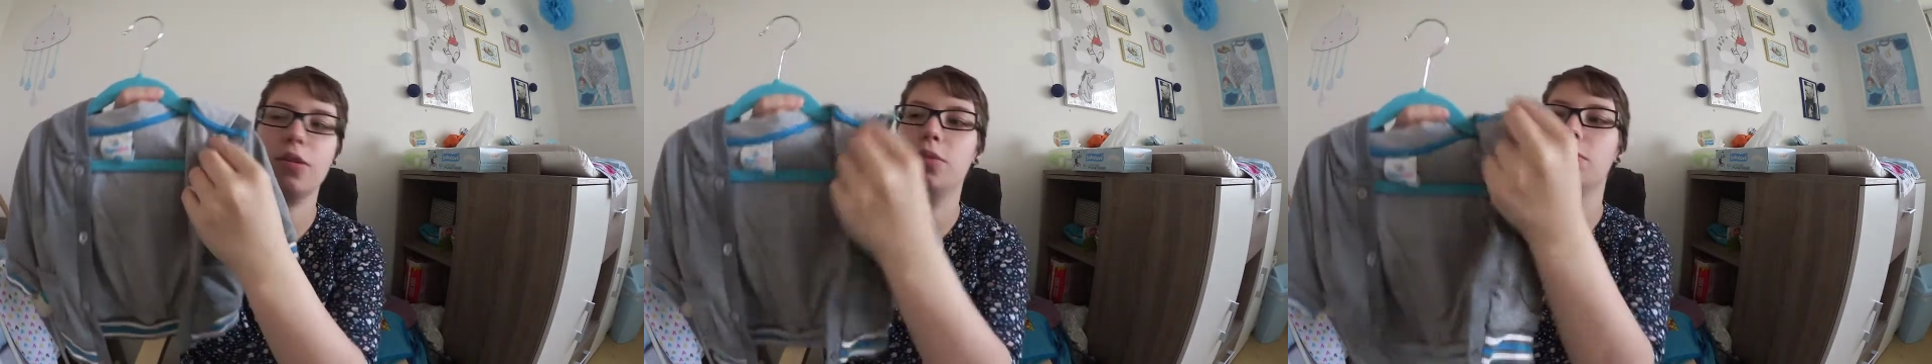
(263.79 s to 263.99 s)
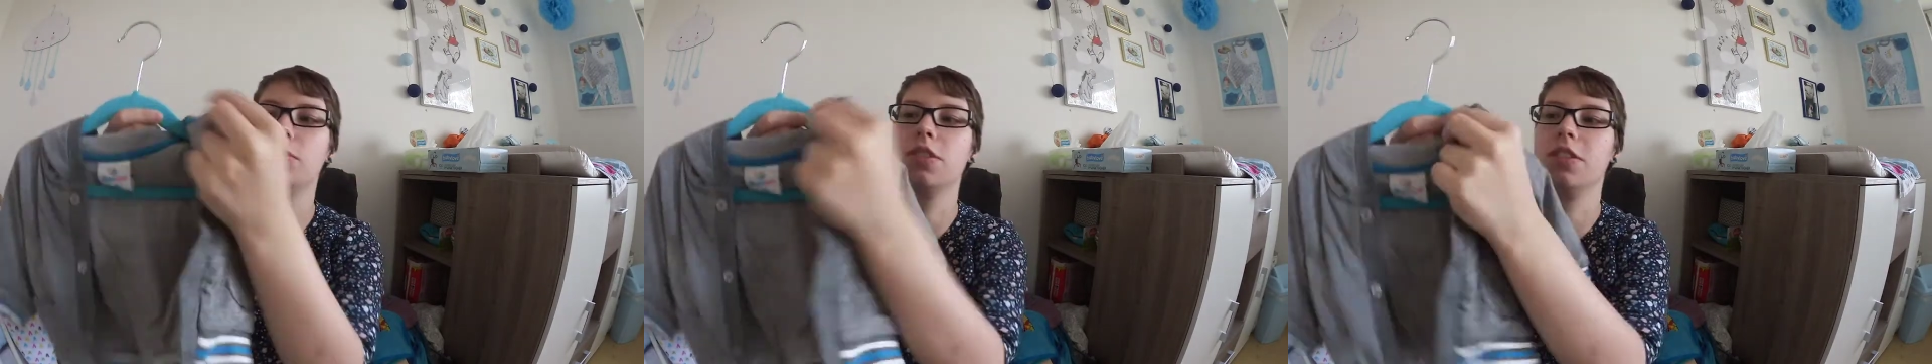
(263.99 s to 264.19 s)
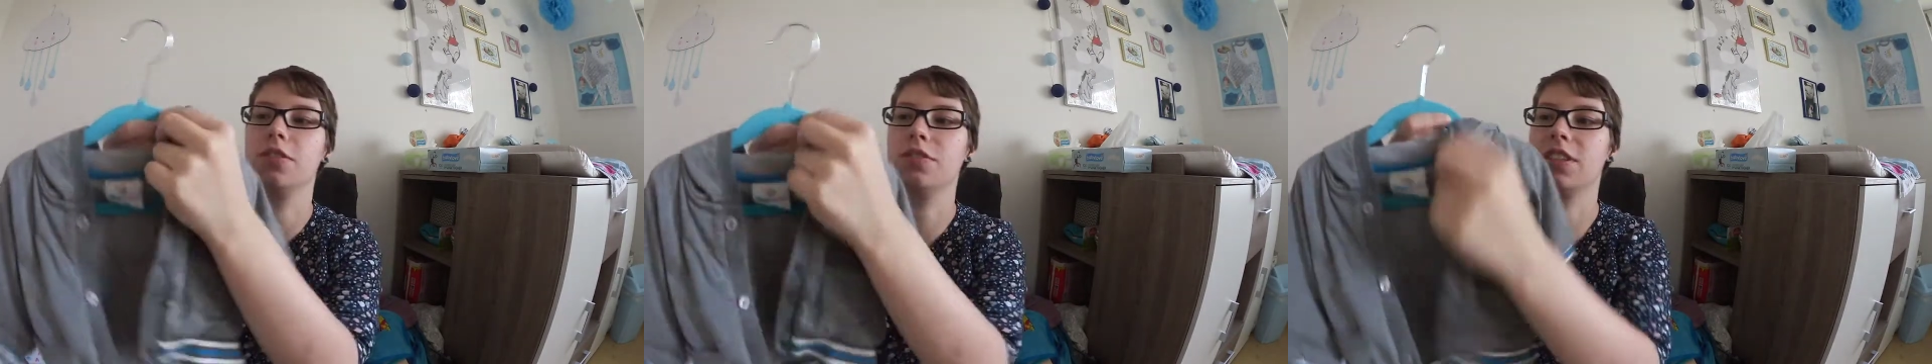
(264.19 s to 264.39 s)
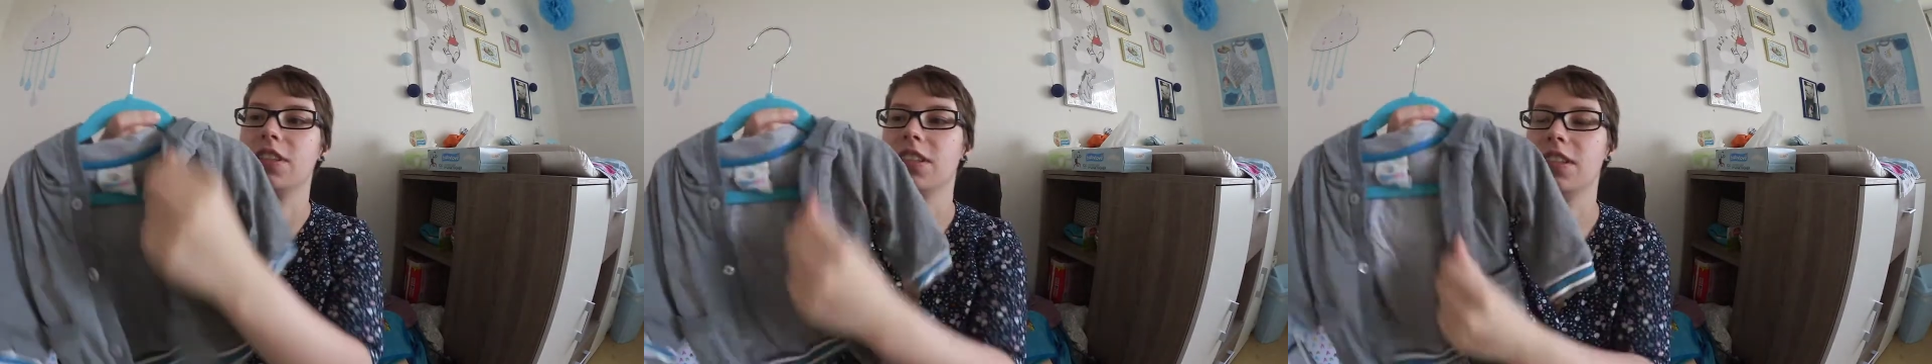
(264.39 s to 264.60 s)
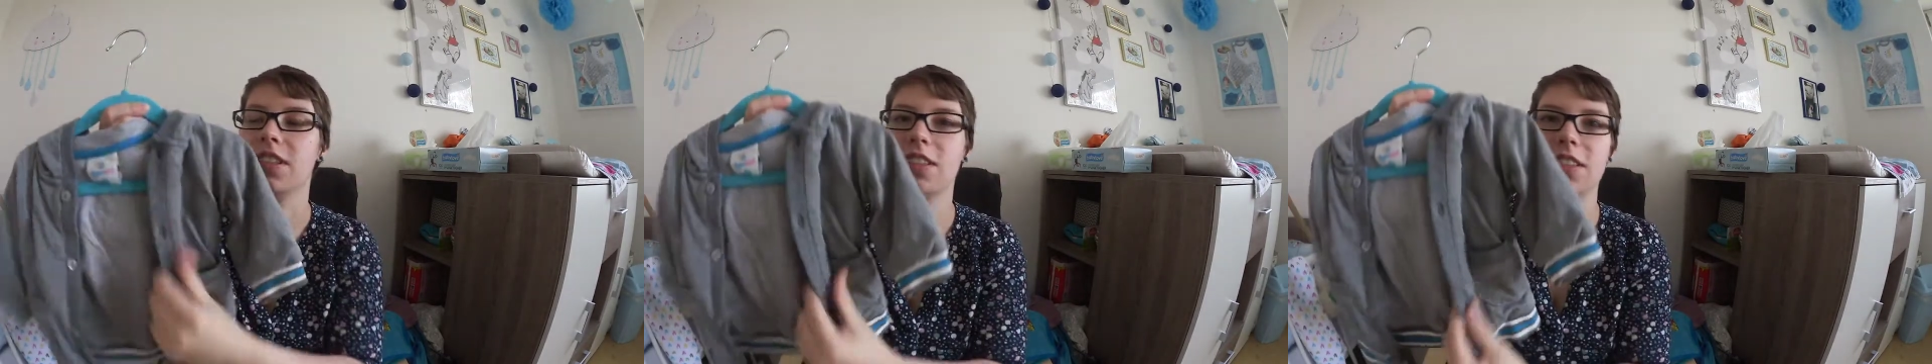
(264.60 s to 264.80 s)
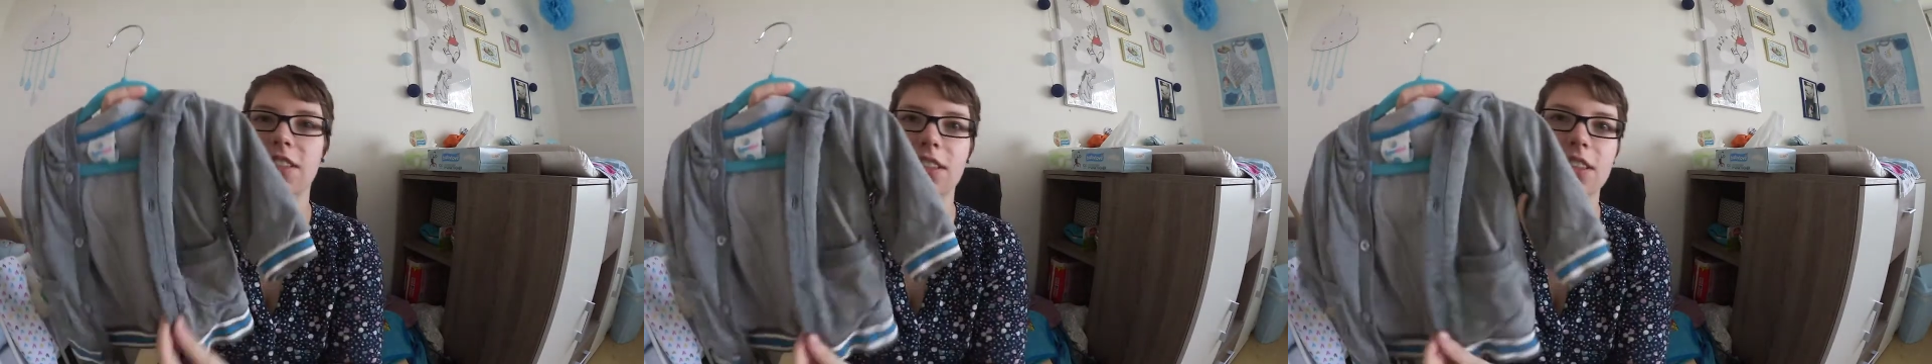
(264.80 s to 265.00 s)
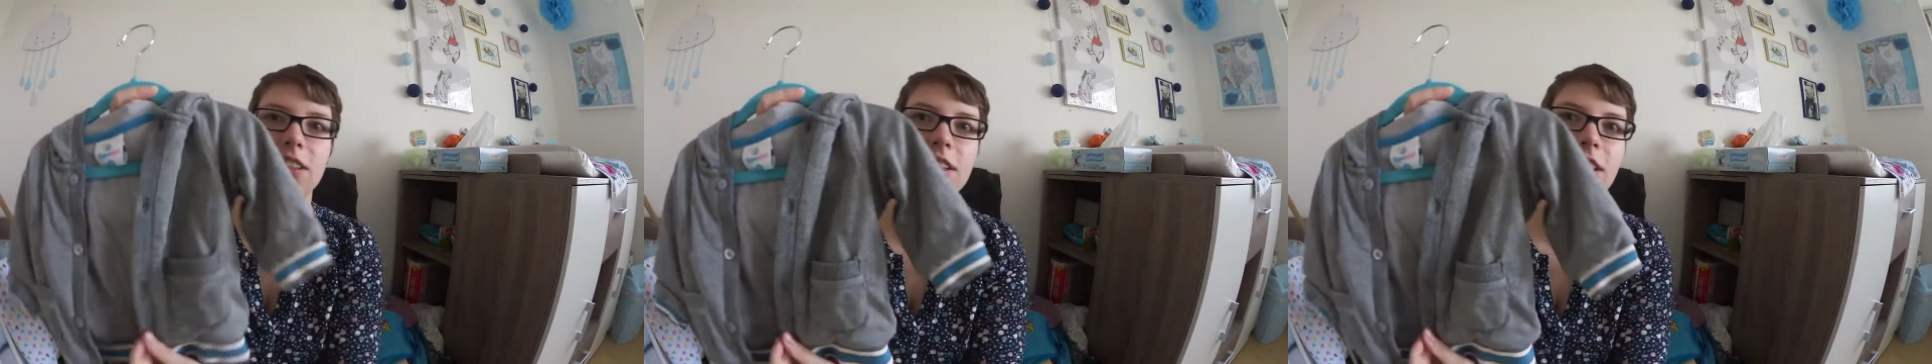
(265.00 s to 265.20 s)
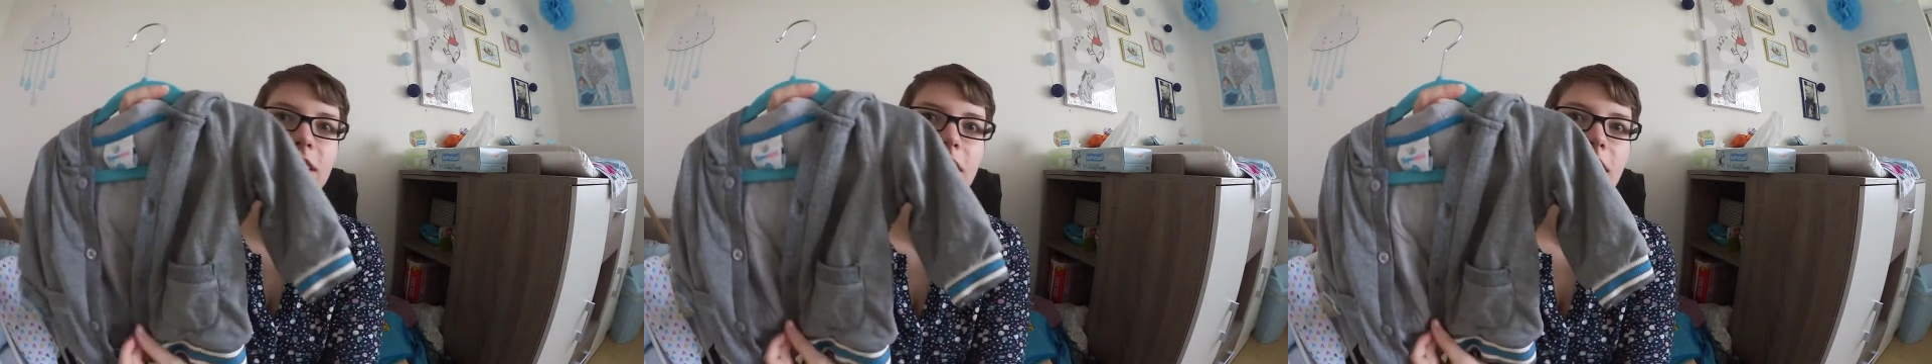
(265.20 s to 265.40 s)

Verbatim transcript: cool finde ich die.